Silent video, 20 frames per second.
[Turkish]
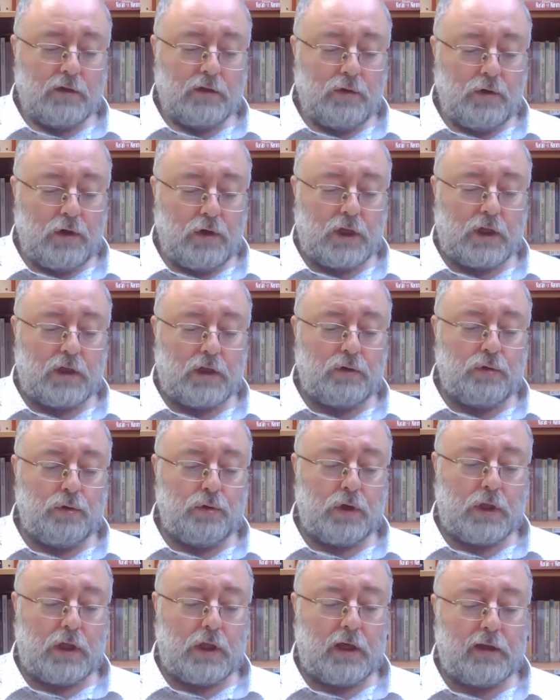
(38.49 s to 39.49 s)
Diyor ki
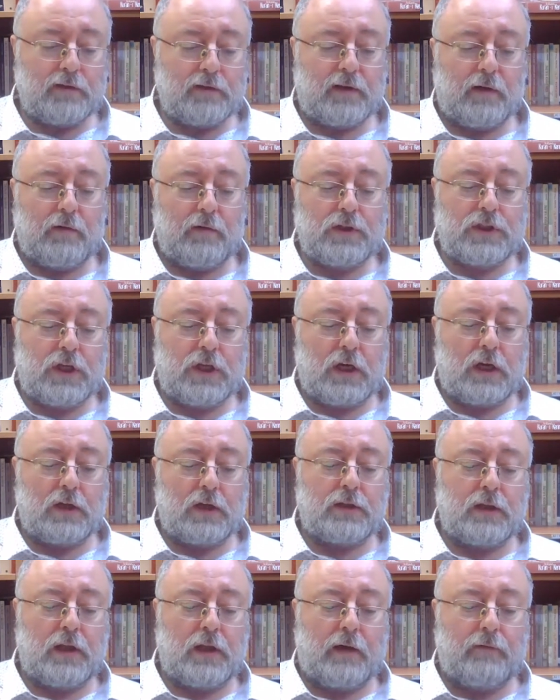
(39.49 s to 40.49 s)
Türkiye savaşa
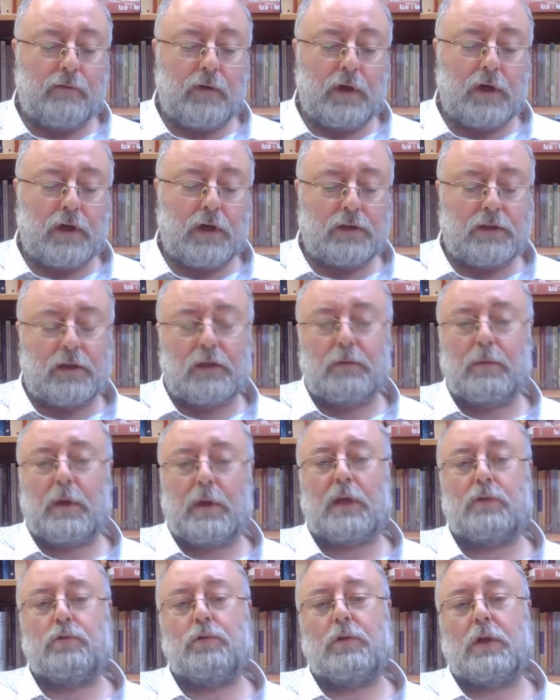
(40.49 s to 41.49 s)
katılan ve
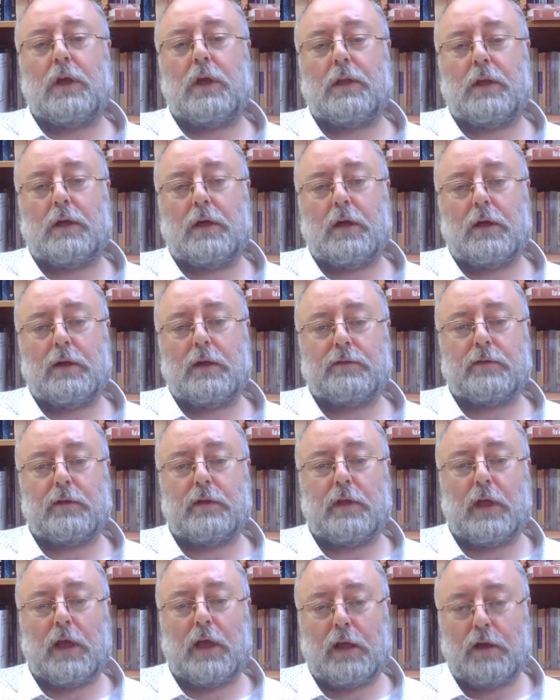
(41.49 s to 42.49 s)
katılmayan ülkeler
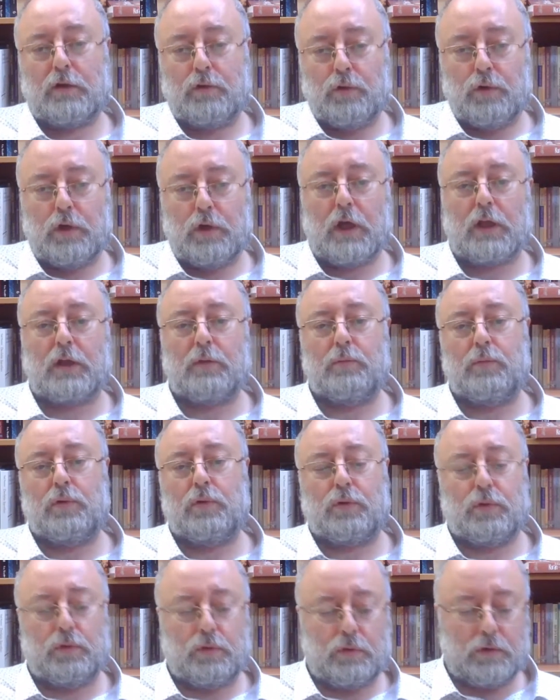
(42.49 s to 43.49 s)
arasında yani dünyanın
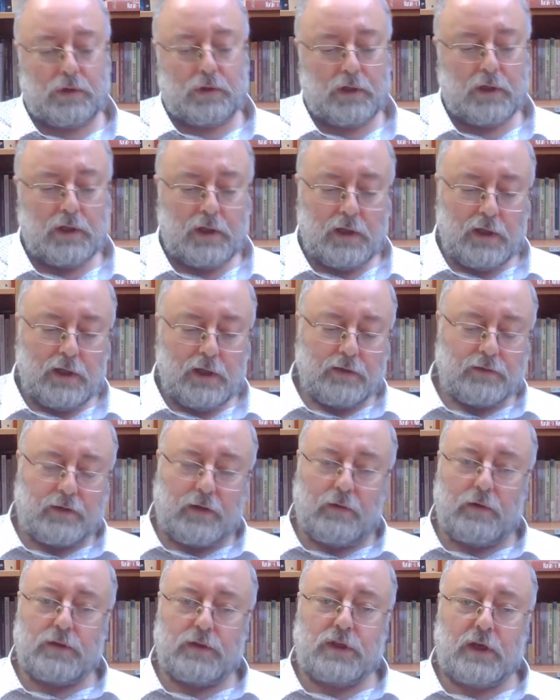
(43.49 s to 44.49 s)
bütününde
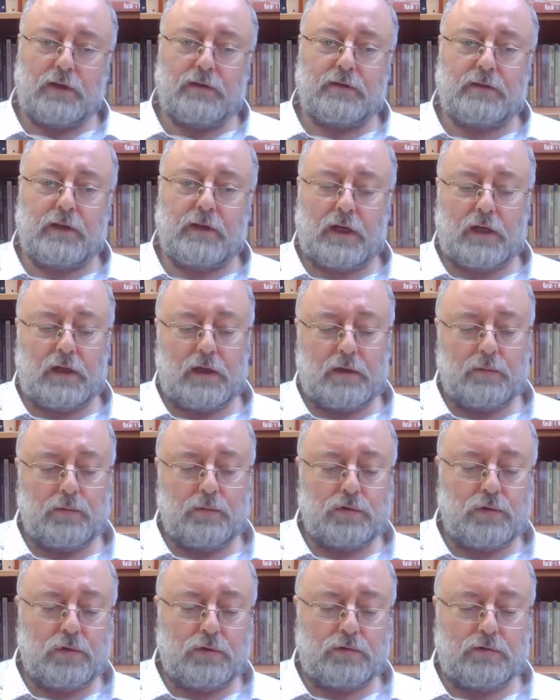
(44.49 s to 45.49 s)
savaşa ister
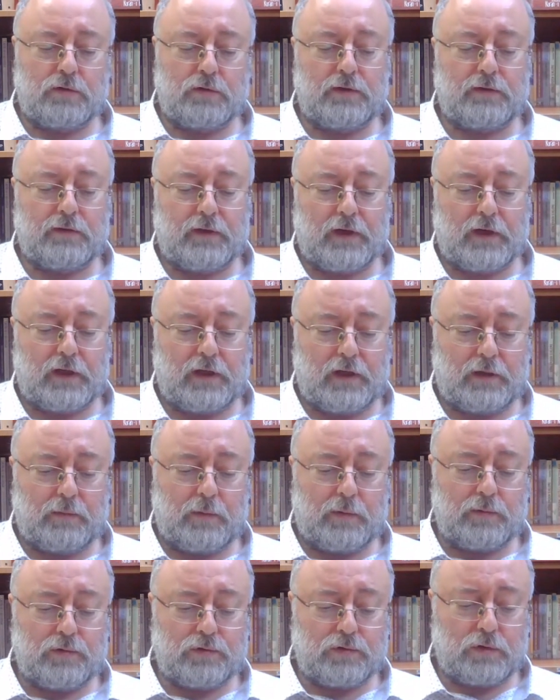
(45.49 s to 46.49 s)
girmiş olsun ister
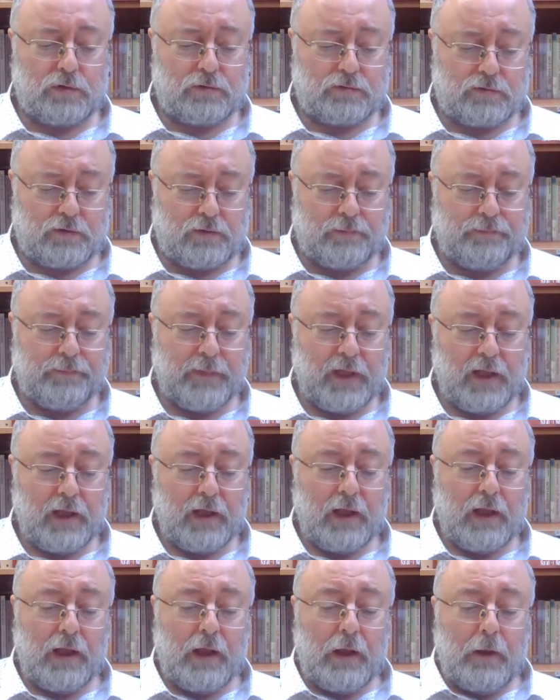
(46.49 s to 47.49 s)
girmemiş olsun
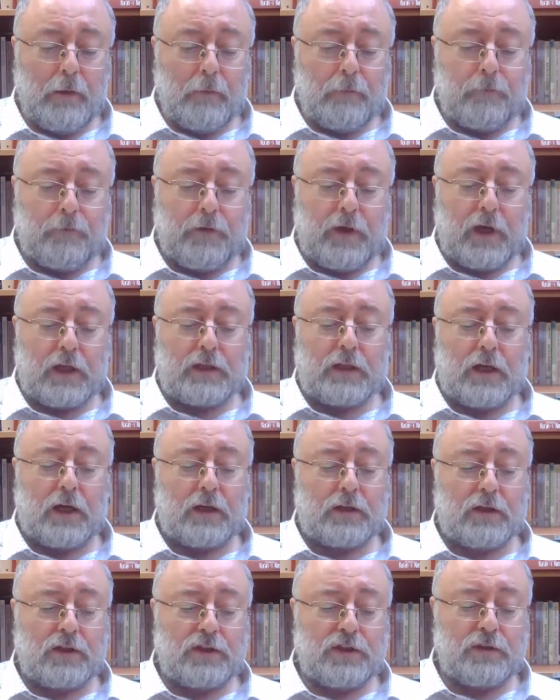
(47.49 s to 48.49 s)
fiyat
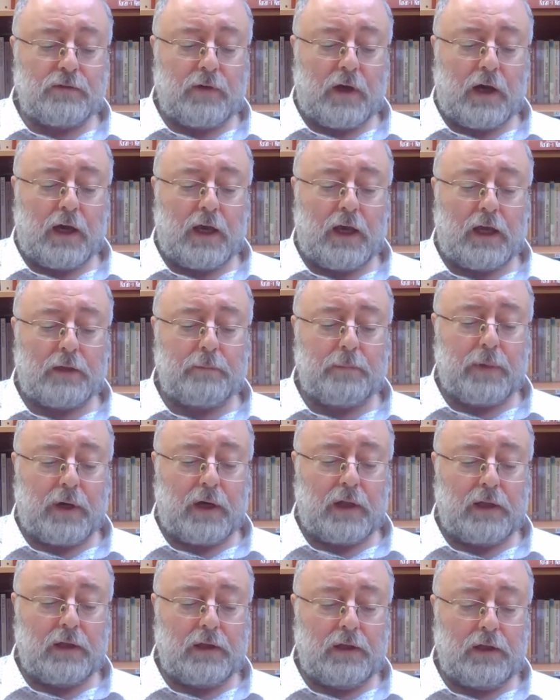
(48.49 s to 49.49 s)
artışı ve hayat
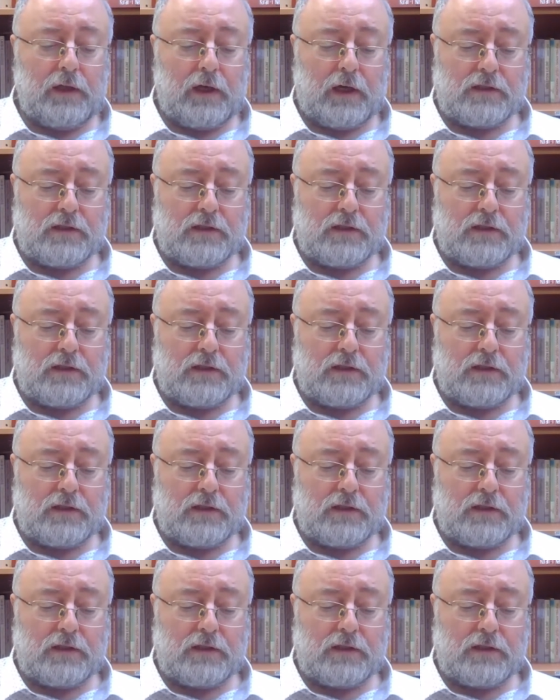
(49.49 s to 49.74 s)
pahalılığı